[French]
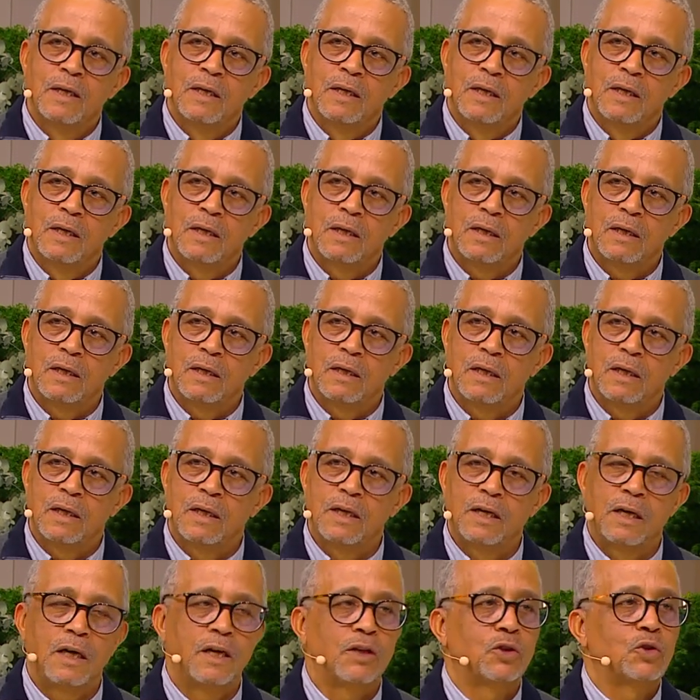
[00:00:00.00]

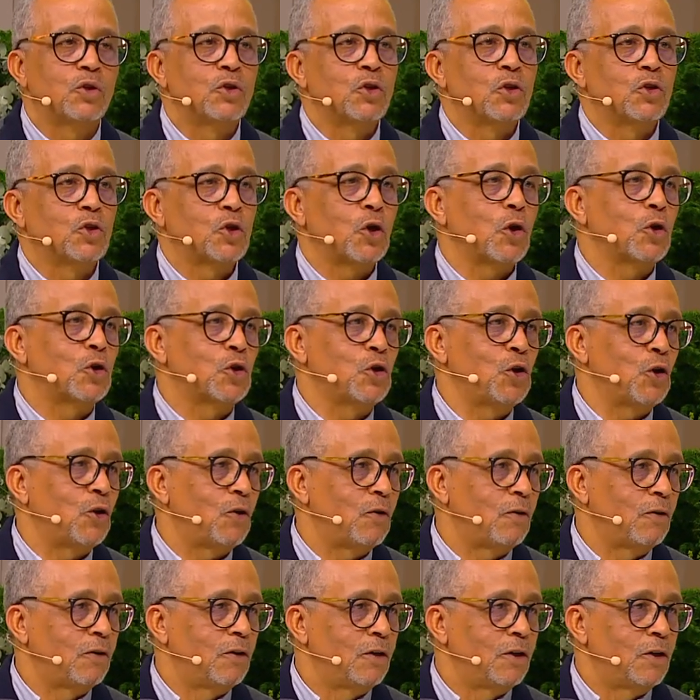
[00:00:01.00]
euh, est une sanction.
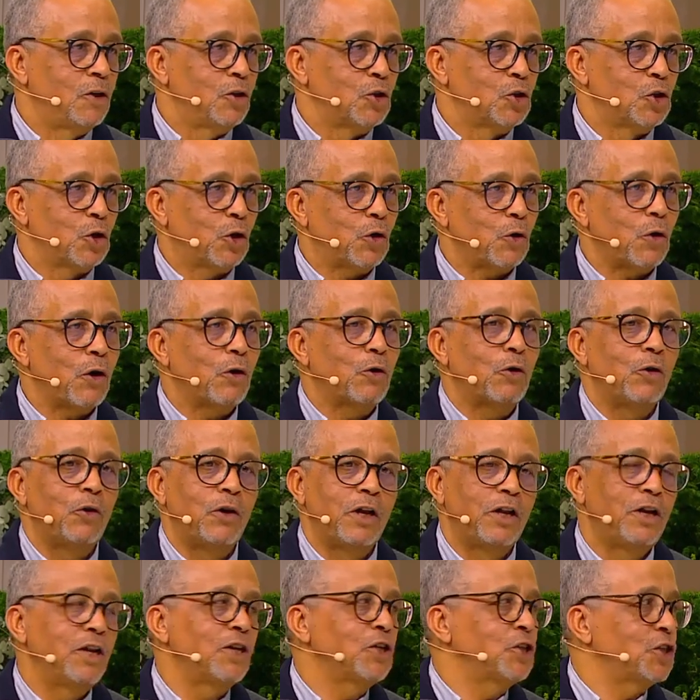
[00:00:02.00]
Je crois que
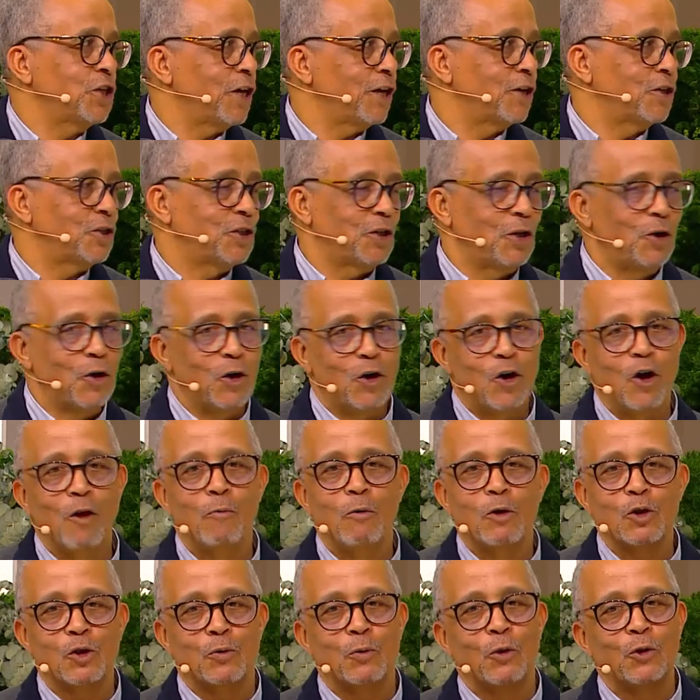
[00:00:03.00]
l'échec, c'est le
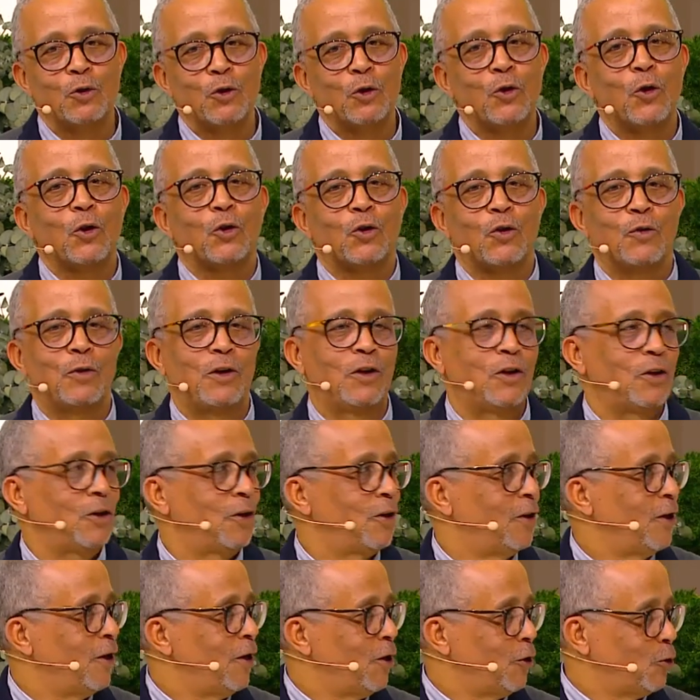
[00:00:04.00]
commencement d'une autre,
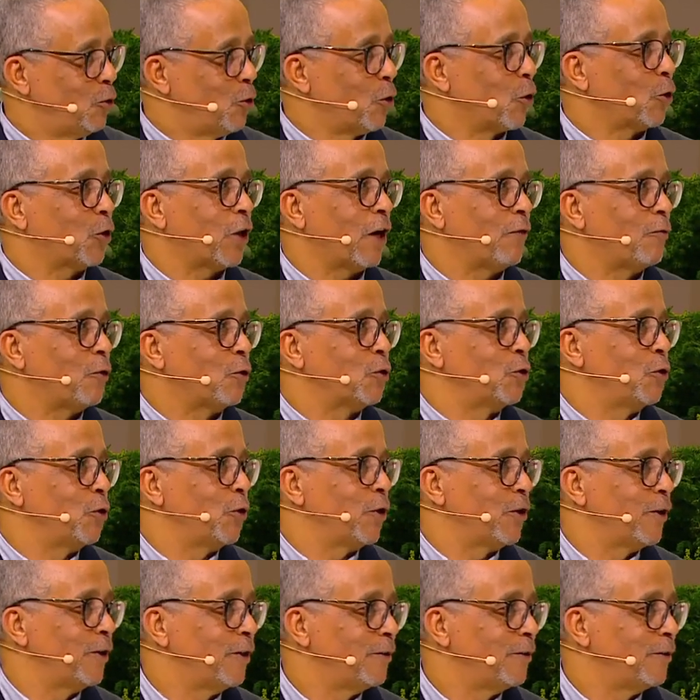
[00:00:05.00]
aventure.